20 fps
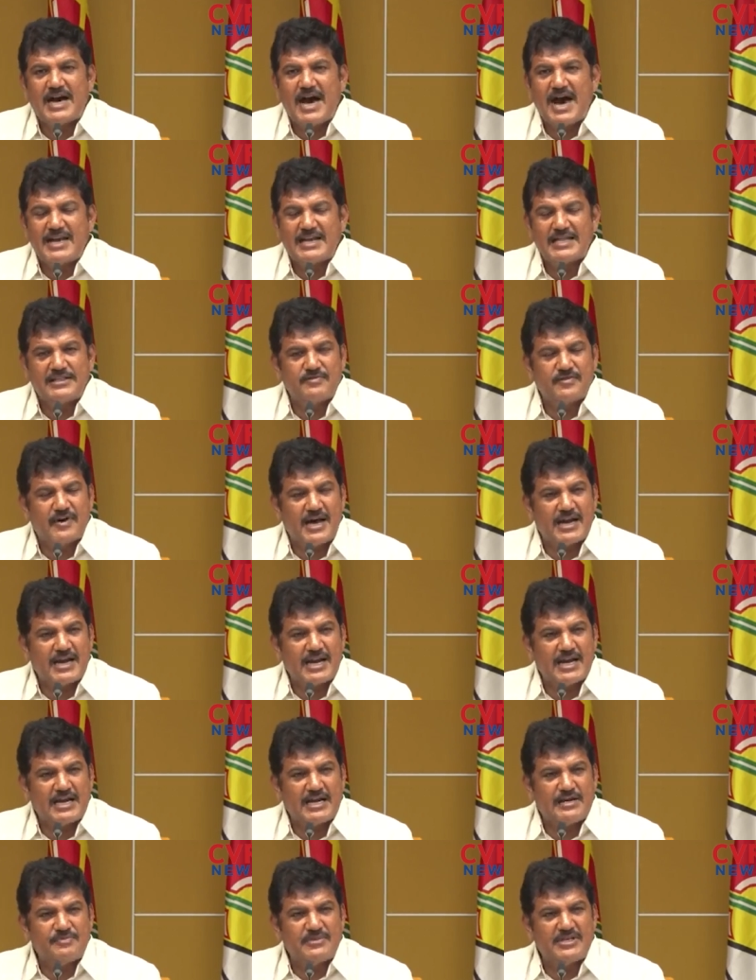దాని
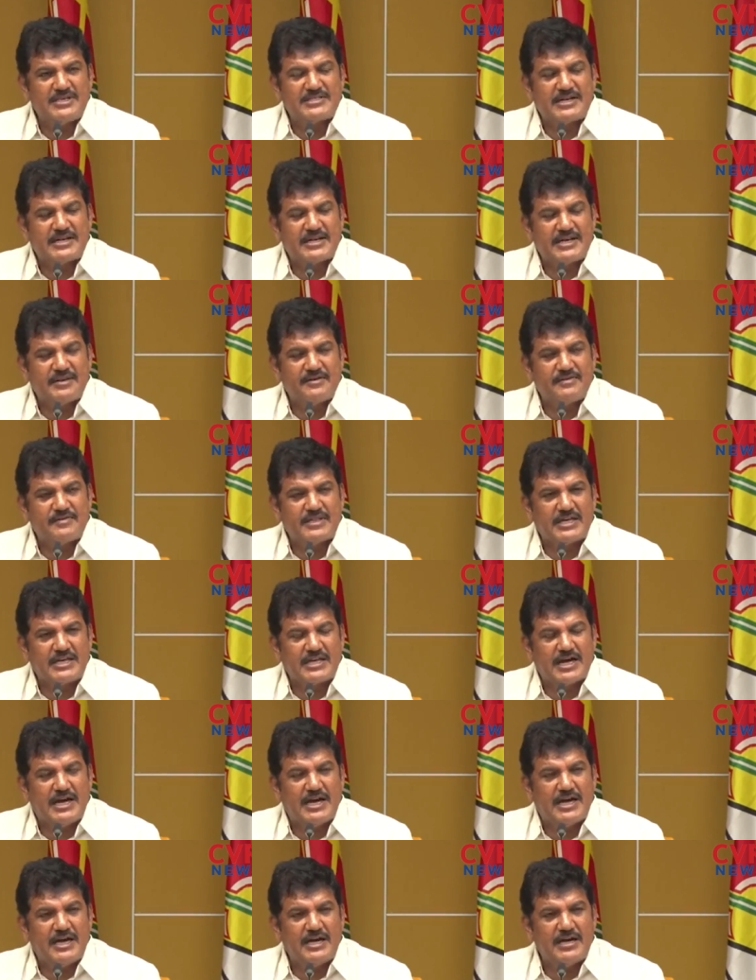ద్వారా లబ్ధి జరిగే
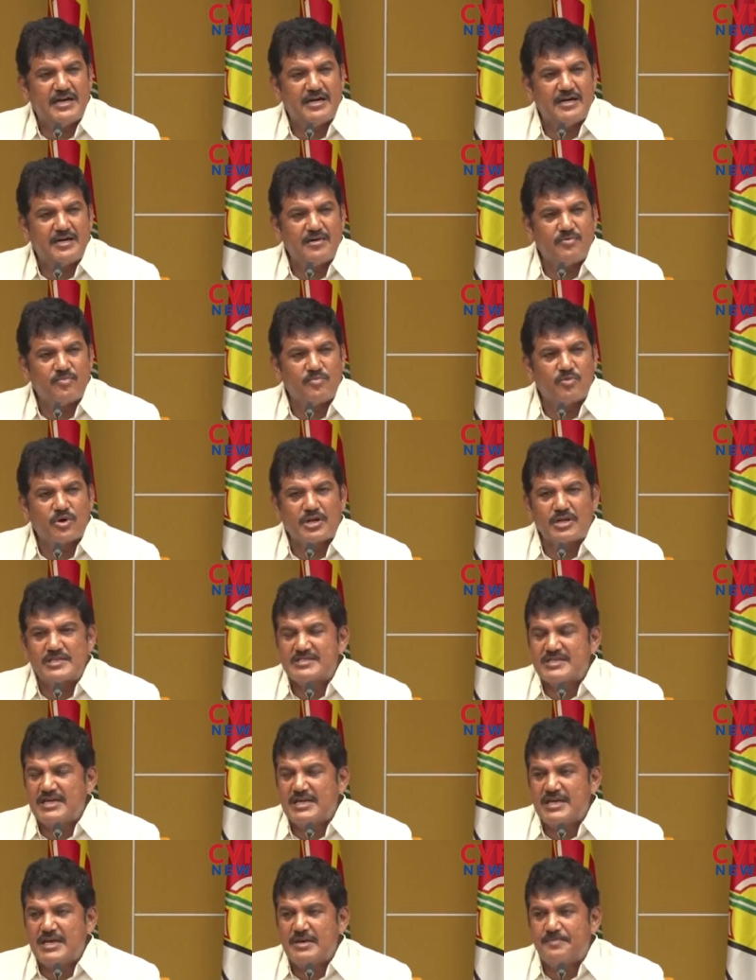విధంగా
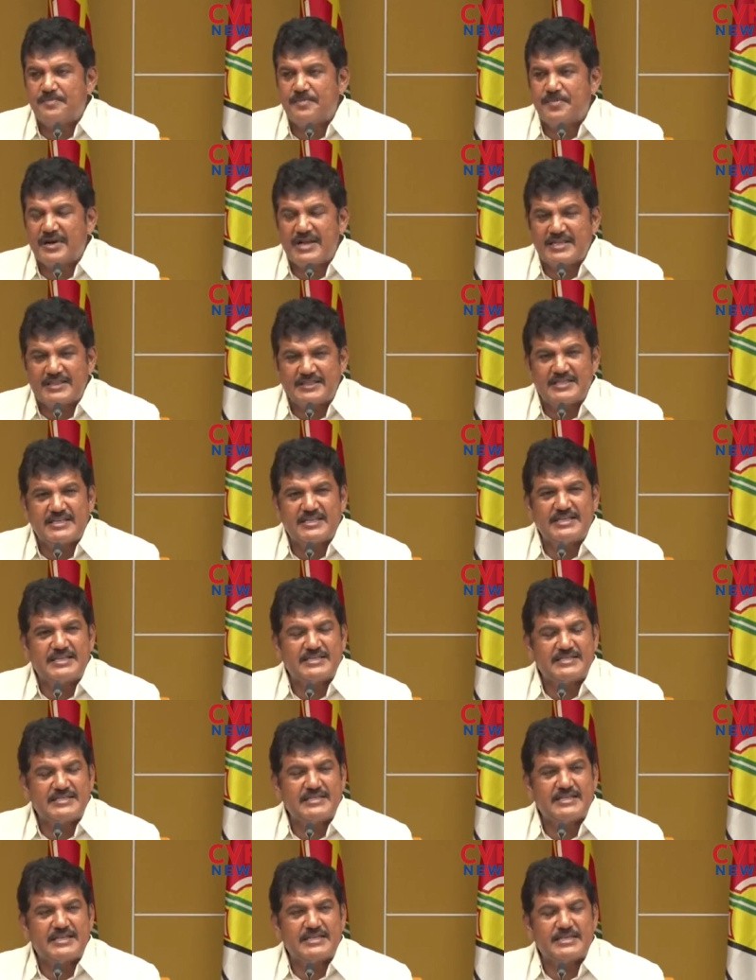జల్లే ప్రయత్నం
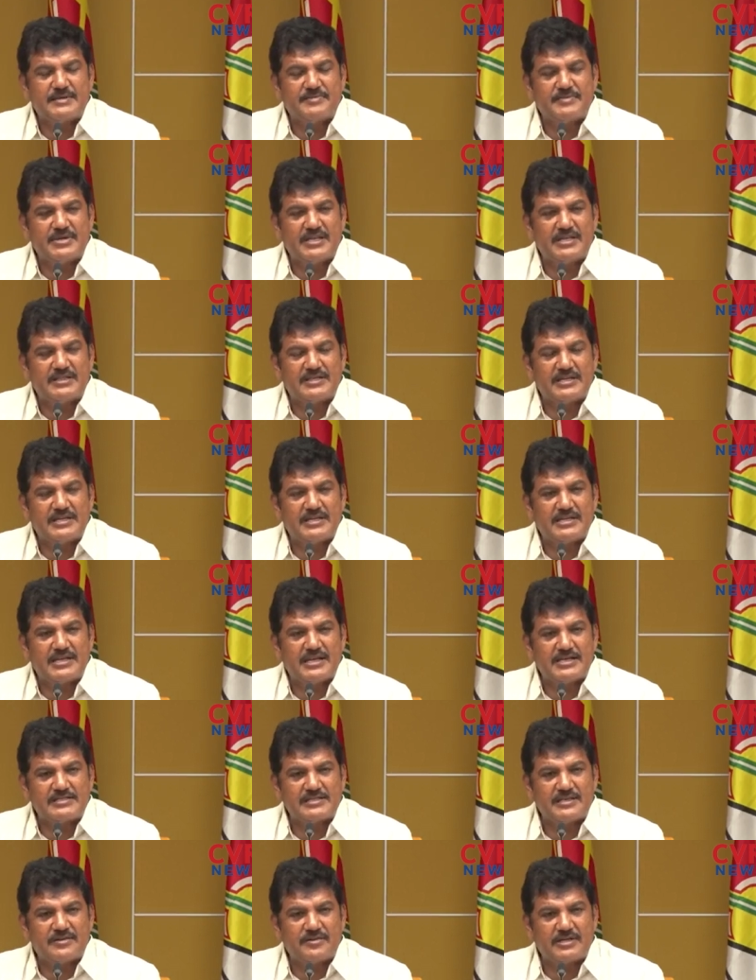చేసిందని చెప్పి నేను
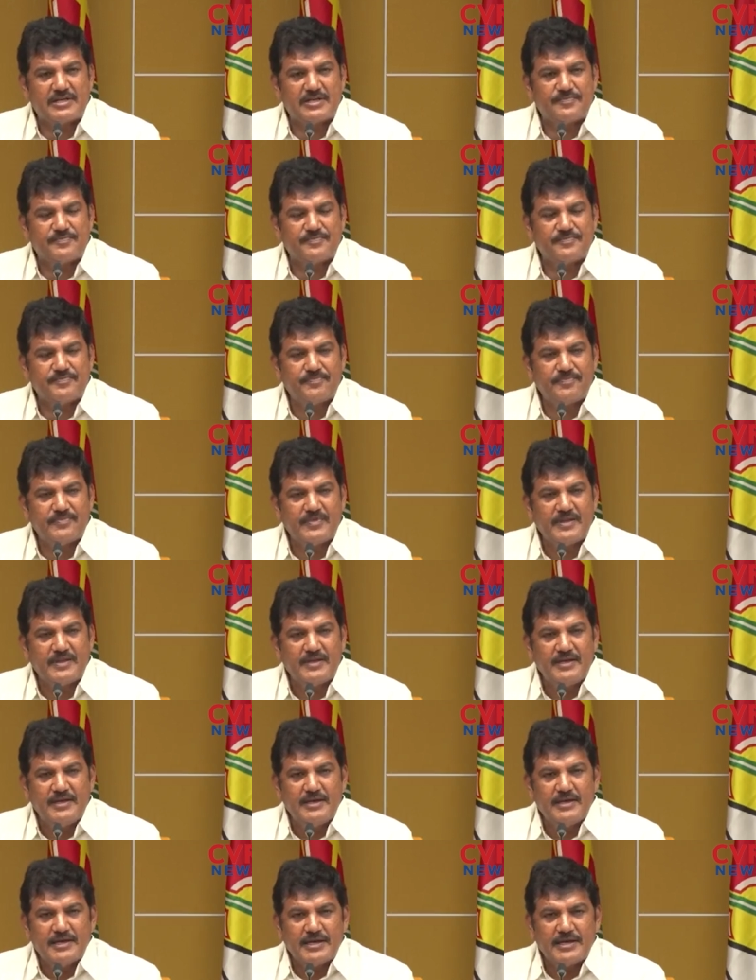తెలియజేస్తా ఉన్నా
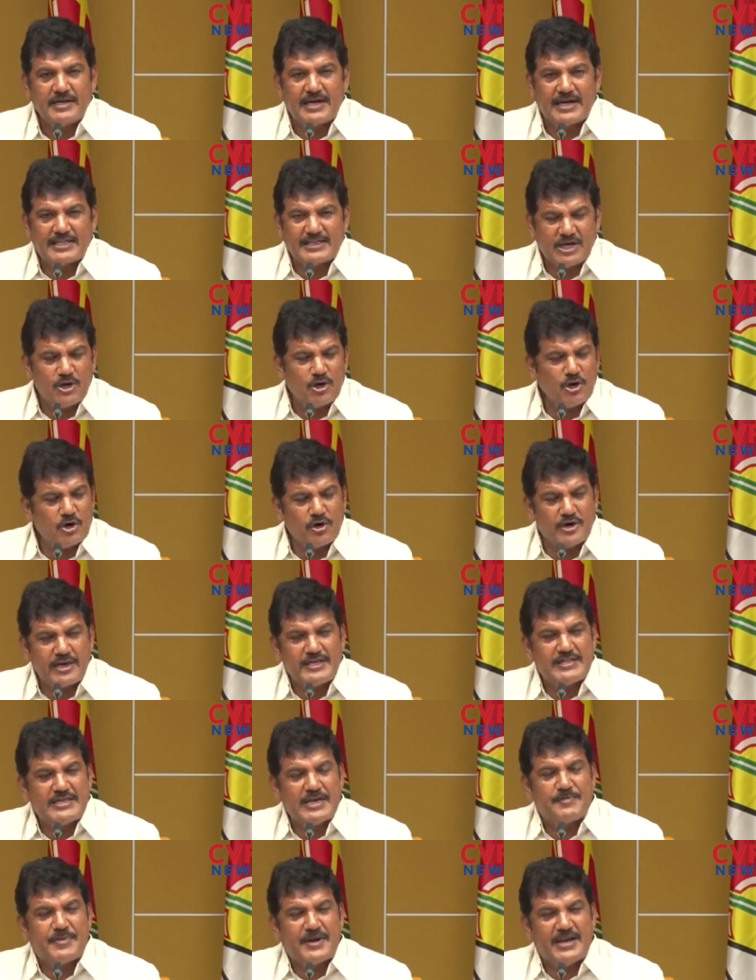గతంలో కూడా
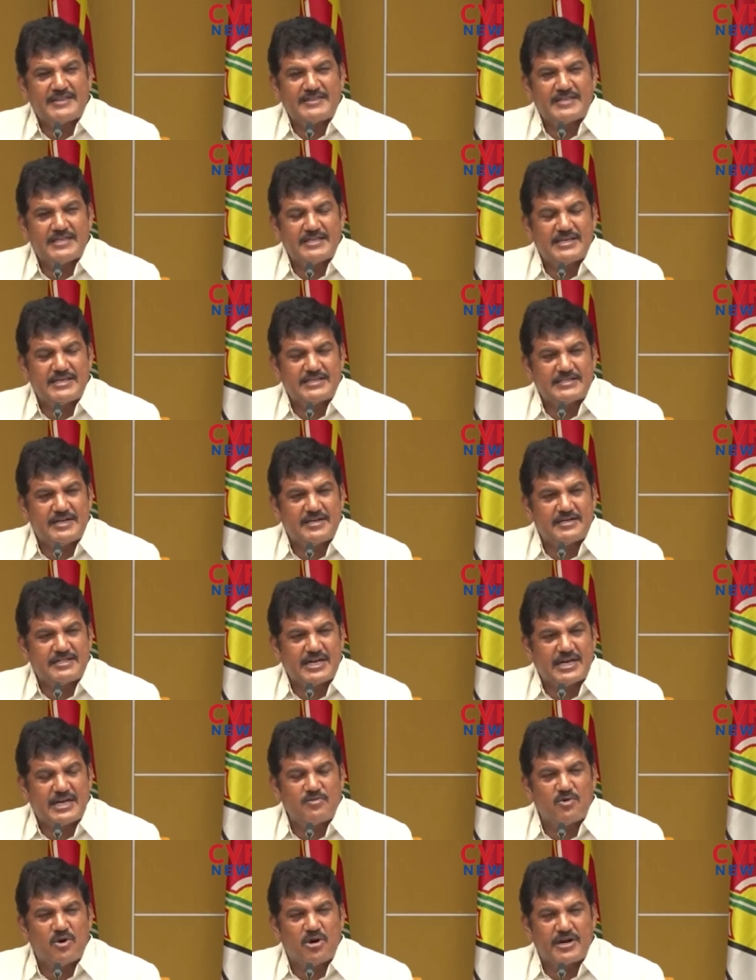ఇదే ప్రయత్నం చేశాడు
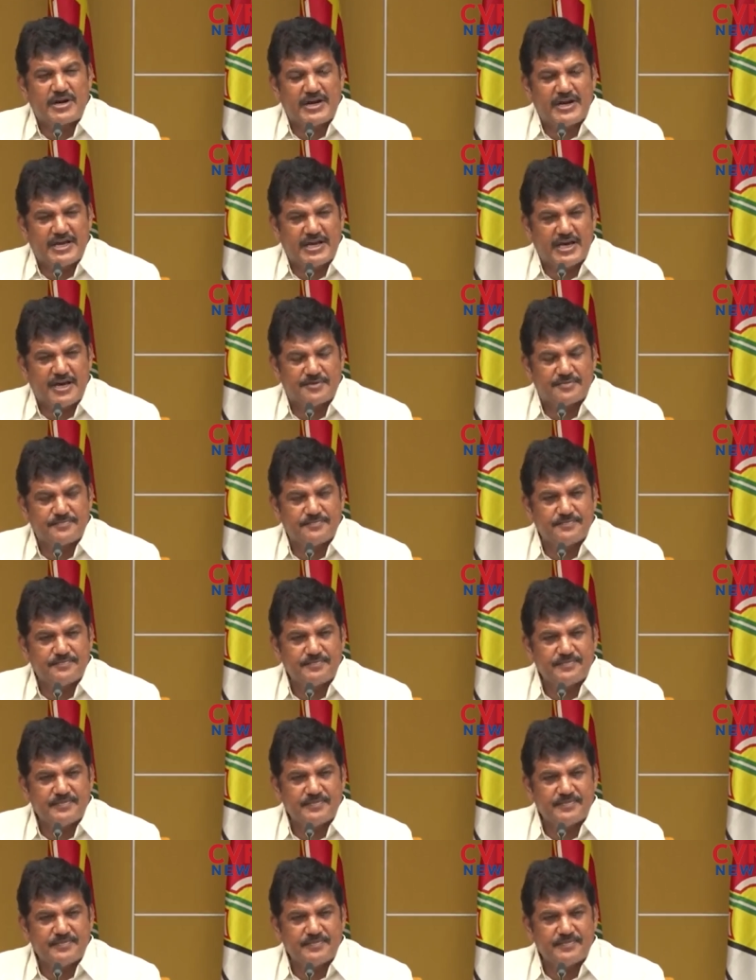జగన్మోహన్ రెడ్డి గారు